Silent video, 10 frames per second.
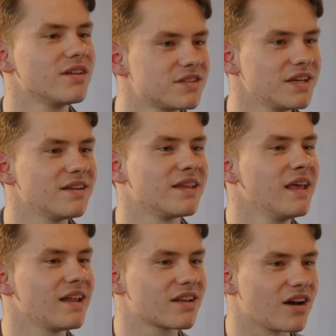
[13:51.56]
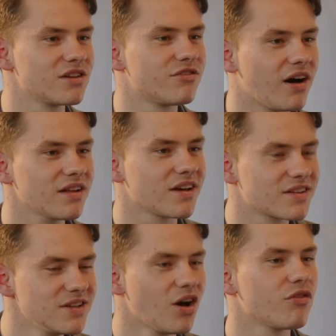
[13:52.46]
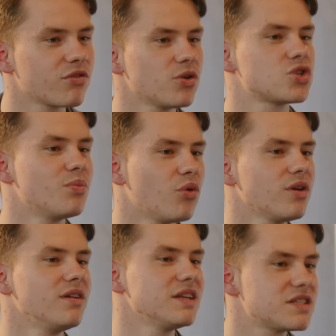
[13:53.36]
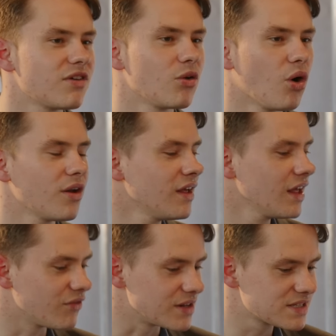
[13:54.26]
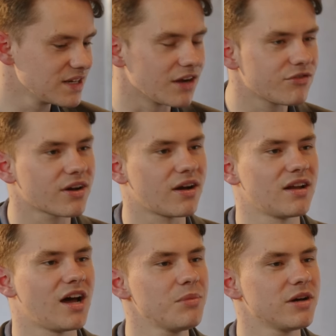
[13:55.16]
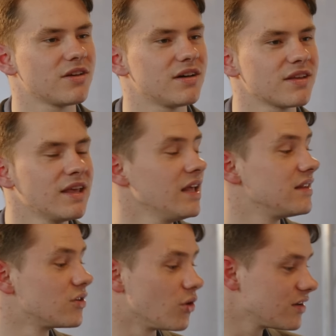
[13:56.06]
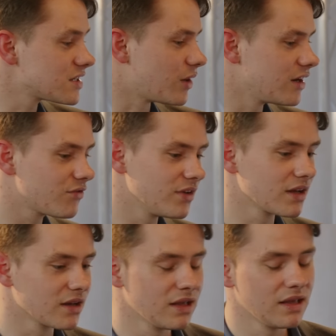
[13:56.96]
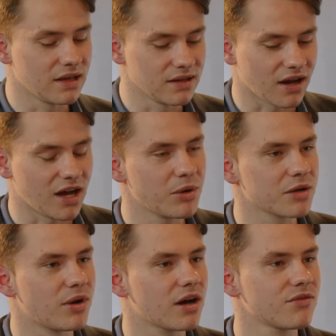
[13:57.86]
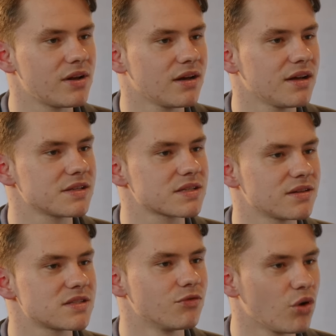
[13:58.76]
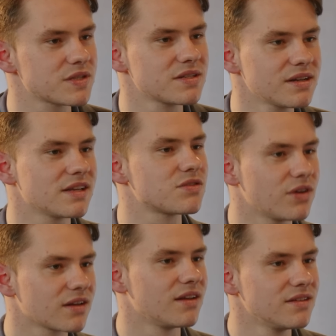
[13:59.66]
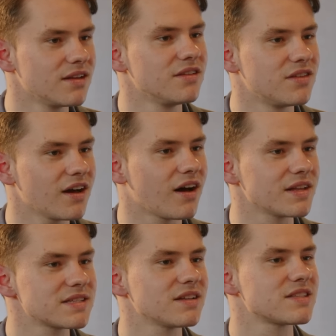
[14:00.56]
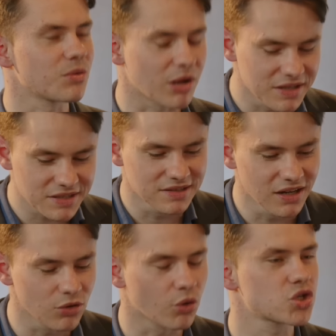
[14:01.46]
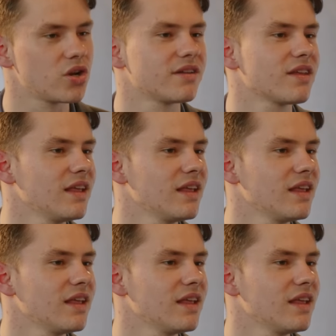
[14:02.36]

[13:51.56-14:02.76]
hier nicht hin. Ein Kalifat hat hier auf deutschem Boden nichts verloren, weil es ja. hier einfach keine Heimat hat. Die können das meinetwegen in ihrer Heimat machen, weil da hat das Ganze Wurzeln. Das wäre der identitäre Ansatz, aber nicht hier in Deutschland,